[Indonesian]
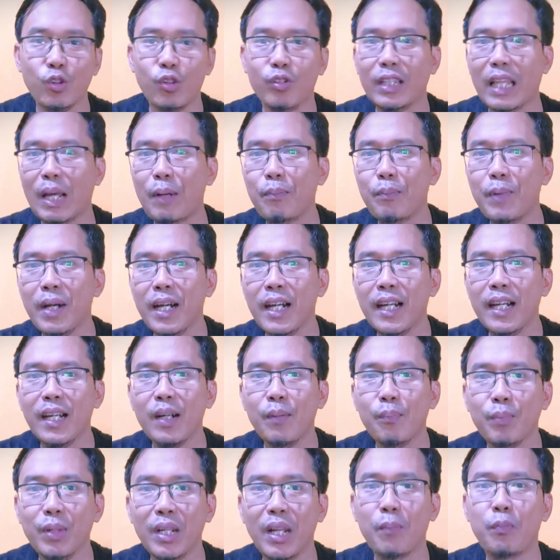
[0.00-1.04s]

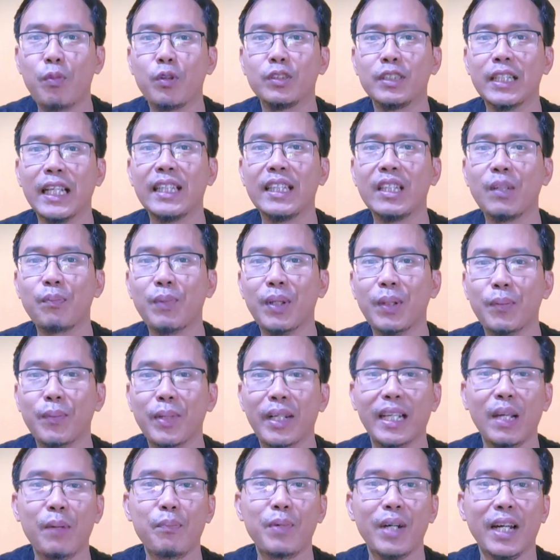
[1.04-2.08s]
terutama bila perusahaan tempat
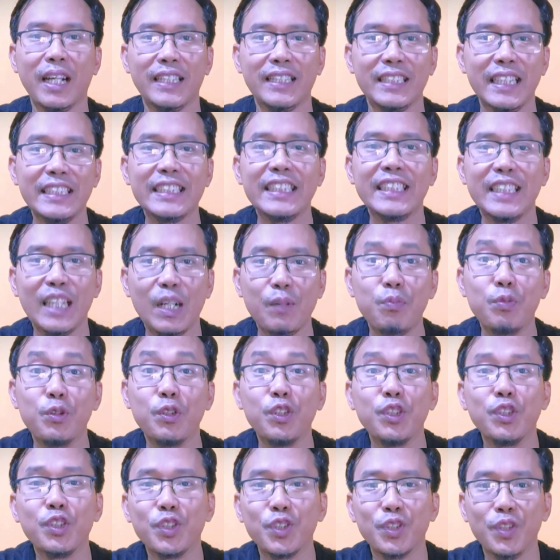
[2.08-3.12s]
mereka bekerja sedang
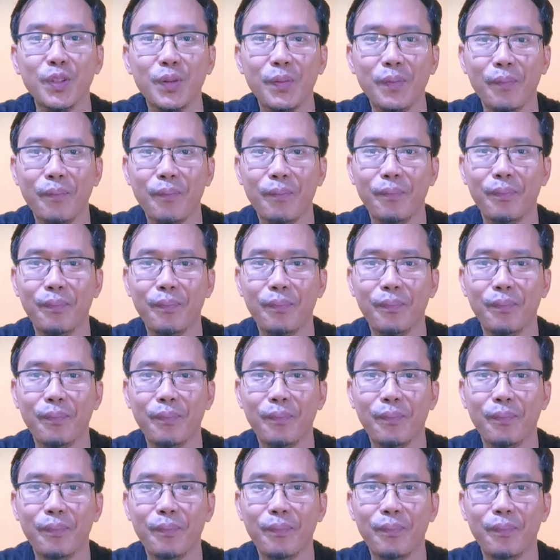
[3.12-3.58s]
buntung.